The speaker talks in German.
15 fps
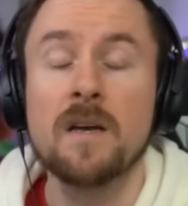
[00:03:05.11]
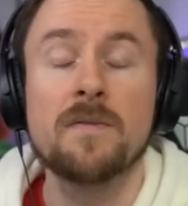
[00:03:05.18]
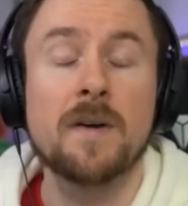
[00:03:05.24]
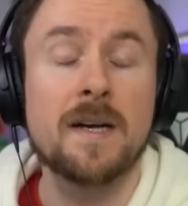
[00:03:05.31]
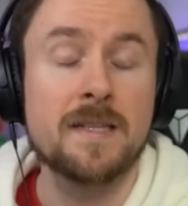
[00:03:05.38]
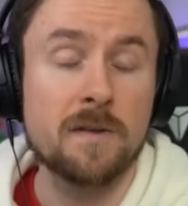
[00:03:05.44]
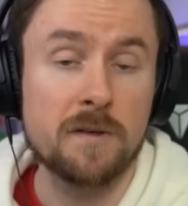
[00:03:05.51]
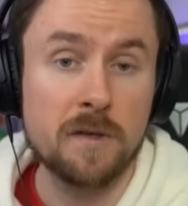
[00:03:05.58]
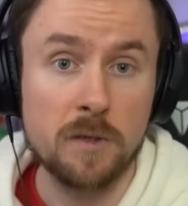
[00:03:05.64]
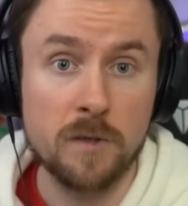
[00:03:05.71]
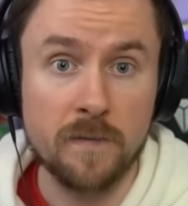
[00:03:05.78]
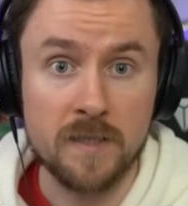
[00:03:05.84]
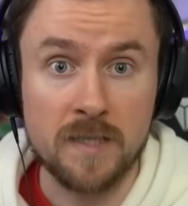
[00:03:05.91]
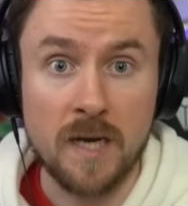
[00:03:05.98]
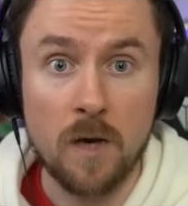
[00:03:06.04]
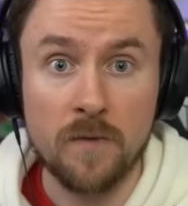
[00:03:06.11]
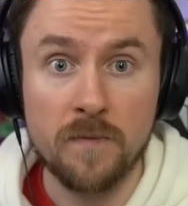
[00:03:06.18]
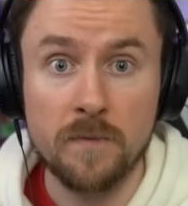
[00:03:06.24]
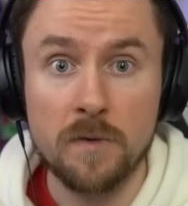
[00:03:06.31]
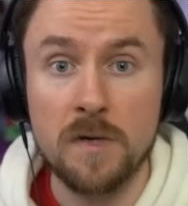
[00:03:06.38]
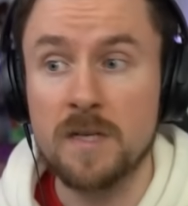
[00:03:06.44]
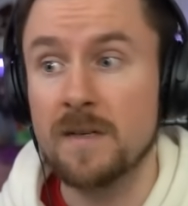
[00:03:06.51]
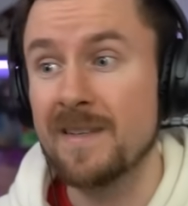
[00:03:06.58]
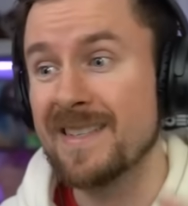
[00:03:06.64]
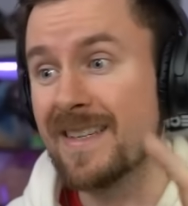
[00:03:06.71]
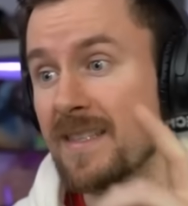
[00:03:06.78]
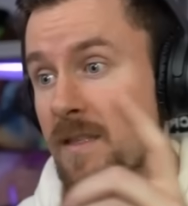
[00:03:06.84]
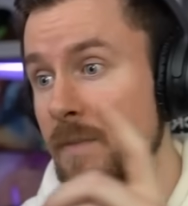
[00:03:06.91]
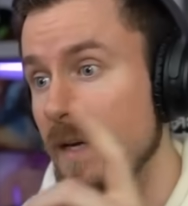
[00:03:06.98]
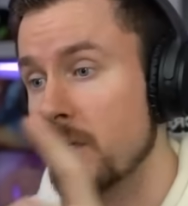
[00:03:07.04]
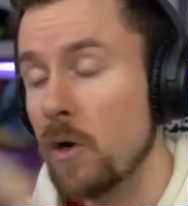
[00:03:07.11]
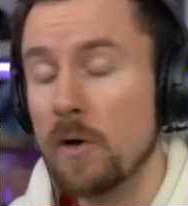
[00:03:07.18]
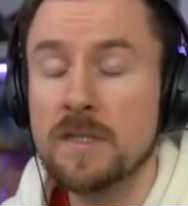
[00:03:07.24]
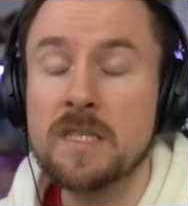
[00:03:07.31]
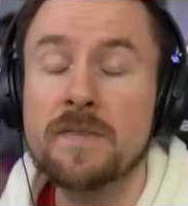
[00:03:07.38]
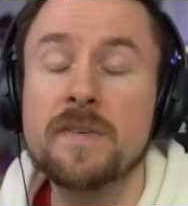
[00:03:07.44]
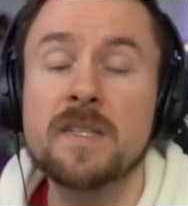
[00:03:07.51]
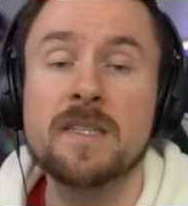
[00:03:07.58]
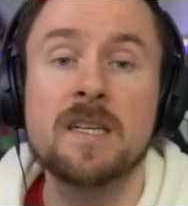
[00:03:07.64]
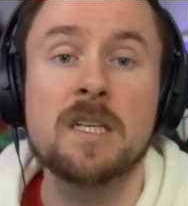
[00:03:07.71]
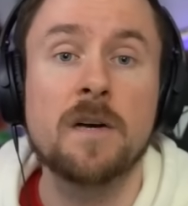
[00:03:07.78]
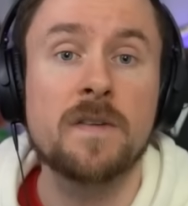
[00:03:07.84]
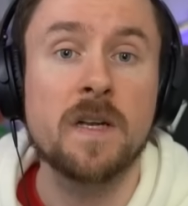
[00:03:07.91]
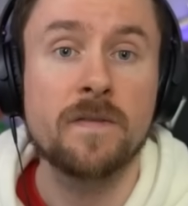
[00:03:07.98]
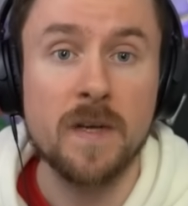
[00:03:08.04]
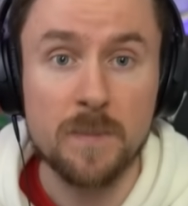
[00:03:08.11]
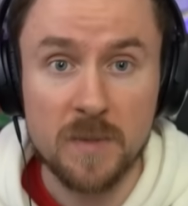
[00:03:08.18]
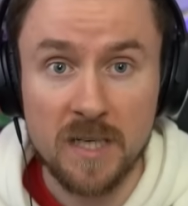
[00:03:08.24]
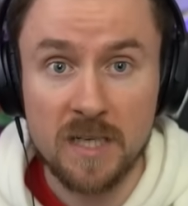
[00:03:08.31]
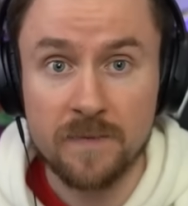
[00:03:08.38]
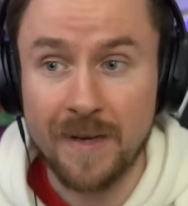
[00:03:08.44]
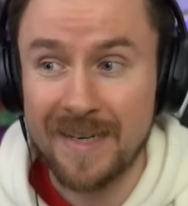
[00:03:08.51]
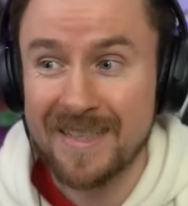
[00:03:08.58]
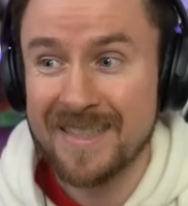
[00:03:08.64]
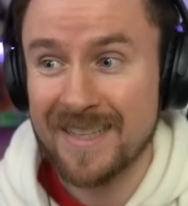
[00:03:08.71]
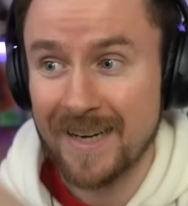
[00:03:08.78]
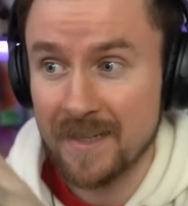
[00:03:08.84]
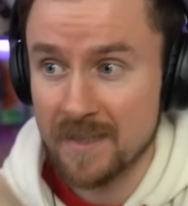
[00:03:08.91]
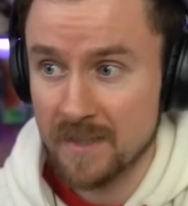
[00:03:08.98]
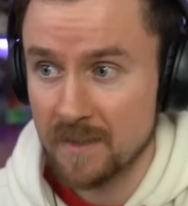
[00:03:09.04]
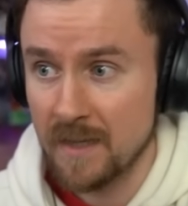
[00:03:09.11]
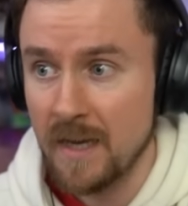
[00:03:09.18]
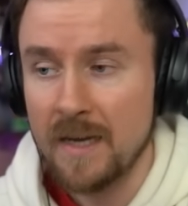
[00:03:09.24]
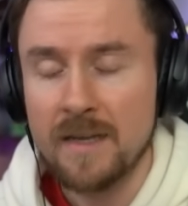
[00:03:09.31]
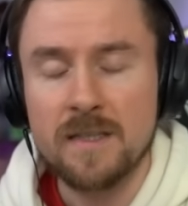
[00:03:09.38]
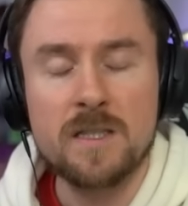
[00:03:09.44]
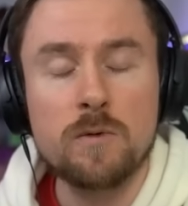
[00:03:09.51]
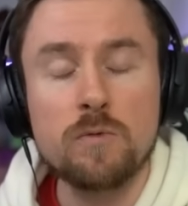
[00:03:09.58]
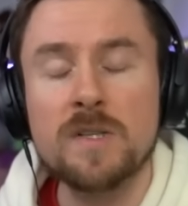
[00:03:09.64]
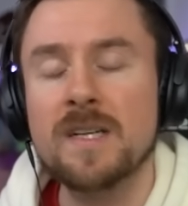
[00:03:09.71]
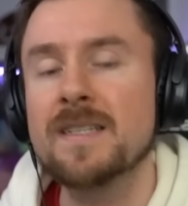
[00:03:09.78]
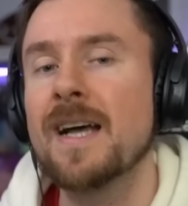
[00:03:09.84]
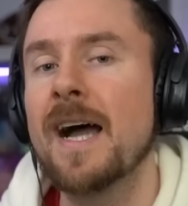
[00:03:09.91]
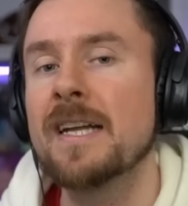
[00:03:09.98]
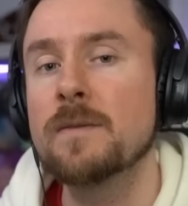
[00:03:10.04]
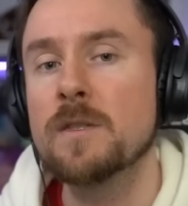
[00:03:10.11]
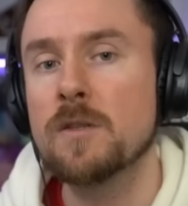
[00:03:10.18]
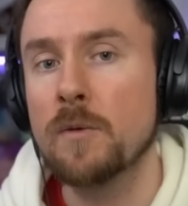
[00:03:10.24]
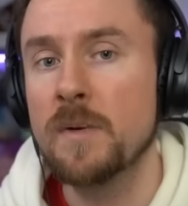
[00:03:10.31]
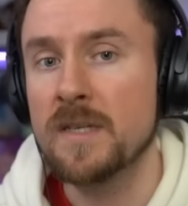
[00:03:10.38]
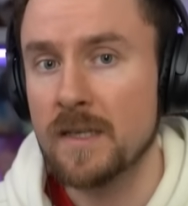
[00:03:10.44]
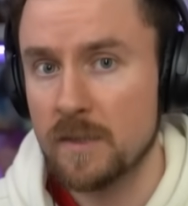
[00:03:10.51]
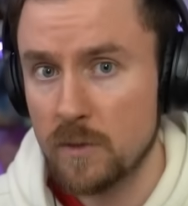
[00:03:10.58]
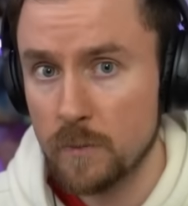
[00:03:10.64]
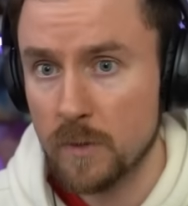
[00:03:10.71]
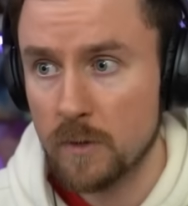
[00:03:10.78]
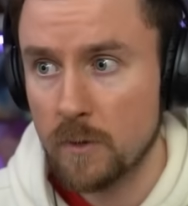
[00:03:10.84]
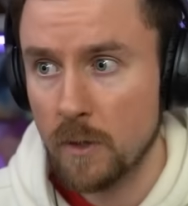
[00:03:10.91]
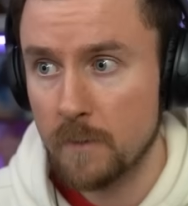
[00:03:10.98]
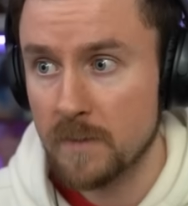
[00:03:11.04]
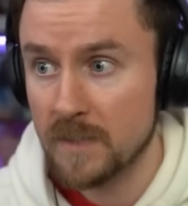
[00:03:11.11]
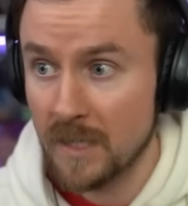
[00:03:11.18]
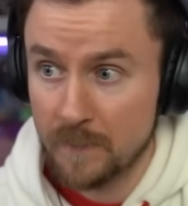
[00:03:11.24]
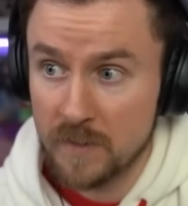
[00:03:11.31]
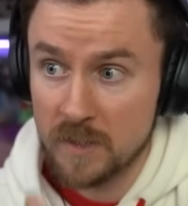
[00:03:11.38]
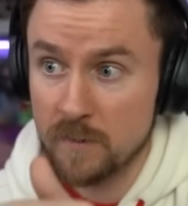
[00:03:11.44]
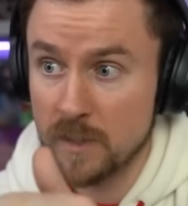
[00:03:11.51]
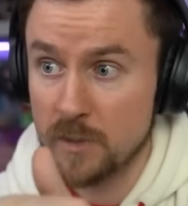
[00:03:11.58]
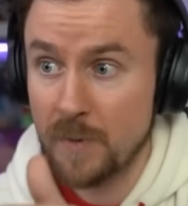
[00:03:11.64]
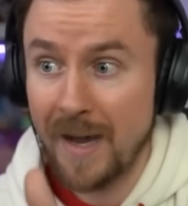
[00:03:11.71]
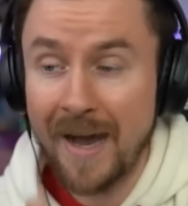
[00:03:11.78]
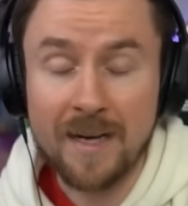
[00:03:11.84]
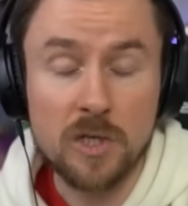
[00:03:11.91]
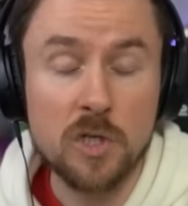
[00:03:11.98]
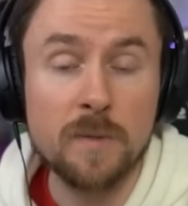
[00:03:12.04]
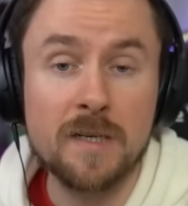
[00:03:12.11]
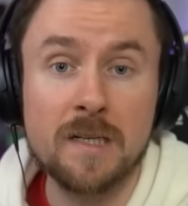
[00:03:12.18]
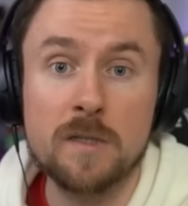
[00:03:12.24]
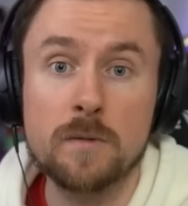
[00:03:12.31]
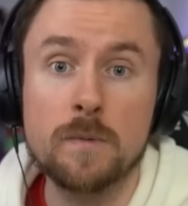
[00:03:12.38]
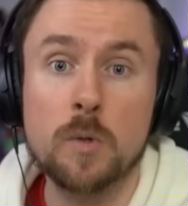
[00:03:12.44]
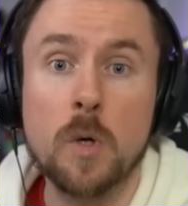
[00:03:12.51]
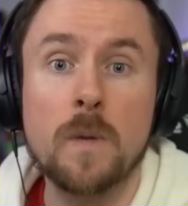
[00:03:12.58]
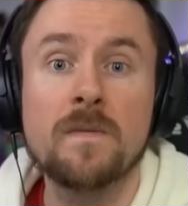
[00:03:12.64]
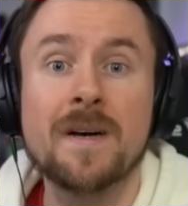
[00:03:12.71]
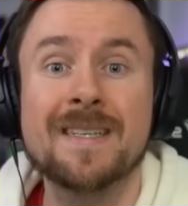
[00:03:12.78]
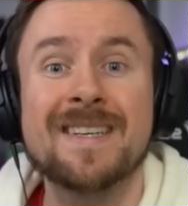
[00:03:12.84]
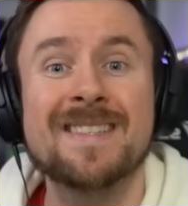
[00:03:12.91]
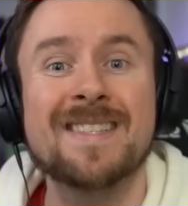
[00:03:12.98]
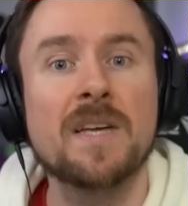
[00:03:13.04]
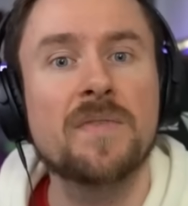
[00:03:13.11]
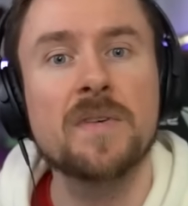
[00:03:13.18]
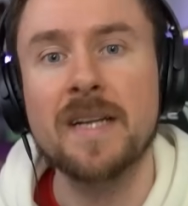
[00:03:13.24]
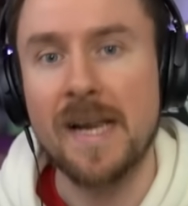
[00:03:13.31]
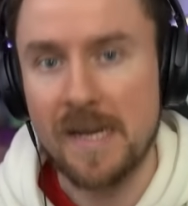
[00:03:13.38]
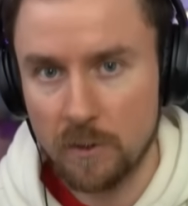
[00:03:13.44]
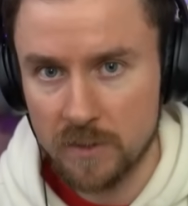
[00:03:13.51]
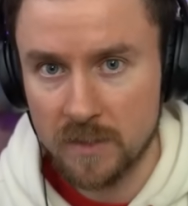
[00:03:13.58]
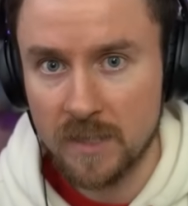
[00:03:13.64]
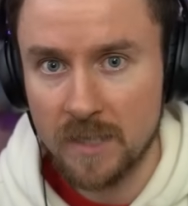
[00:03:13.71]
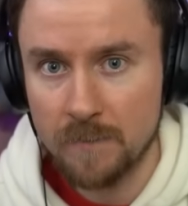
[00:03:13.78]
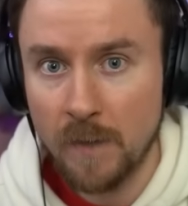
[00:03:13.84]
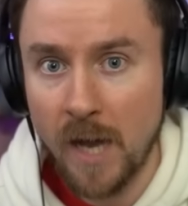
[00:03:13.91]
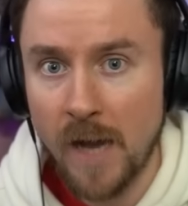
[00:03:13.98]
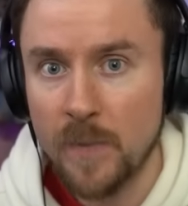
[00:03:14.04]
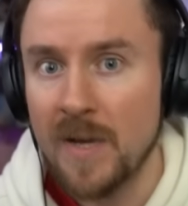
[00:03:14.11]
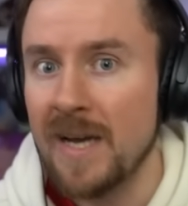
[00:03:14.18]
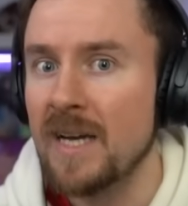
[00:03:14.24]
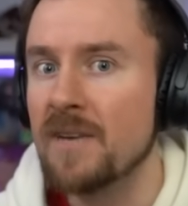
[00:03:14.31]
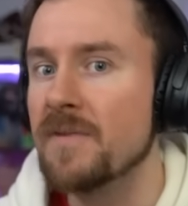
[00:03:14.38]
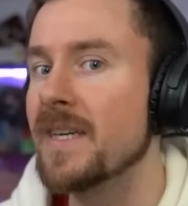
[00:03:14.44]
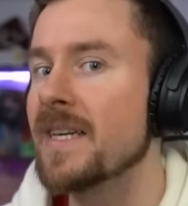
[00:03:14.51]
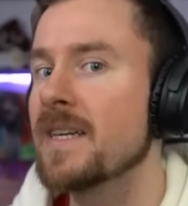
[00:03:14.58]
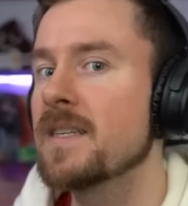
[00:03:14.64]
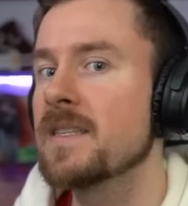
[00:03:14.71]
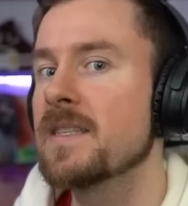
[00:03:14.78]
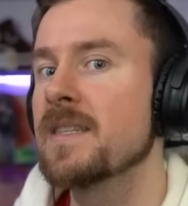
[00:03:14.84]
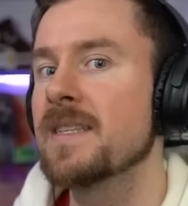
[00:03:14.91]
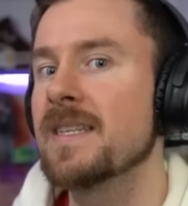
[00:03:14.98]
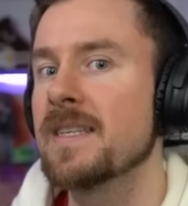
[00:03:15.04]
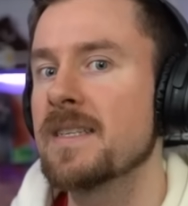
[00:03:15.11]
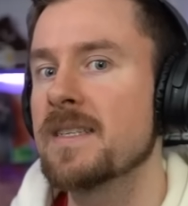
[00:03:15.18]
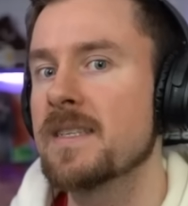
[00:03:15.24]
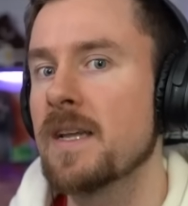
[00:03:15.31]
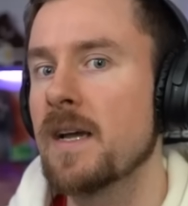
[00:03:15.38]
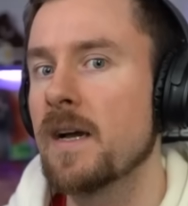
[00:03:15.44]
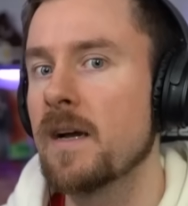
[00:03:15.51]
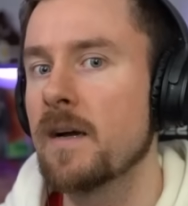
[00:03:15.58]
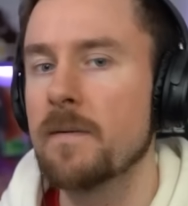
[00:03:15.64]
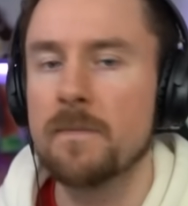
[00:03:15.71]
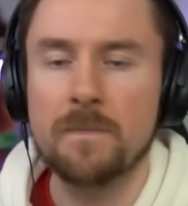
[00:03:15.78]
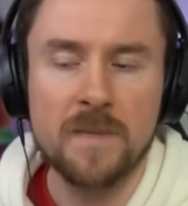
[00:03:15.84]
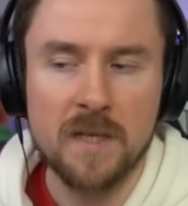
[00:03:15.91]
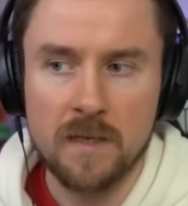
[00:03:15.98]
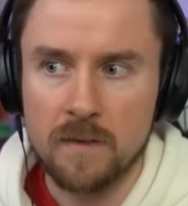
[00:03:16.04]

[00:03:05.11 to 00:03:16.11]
Falls ihr euch dort irgendwas kaufen wollt, ist das immer kosteneffizienter auf der Webseite, weil ihr diese ganzen Zusatz-Items noch mit dazu bekommt. Ich habe sie zum Beispiel alle schon mit dazu bekommen, weil ich jetzt sehr viel Geld ausgegeben habe während des ähm,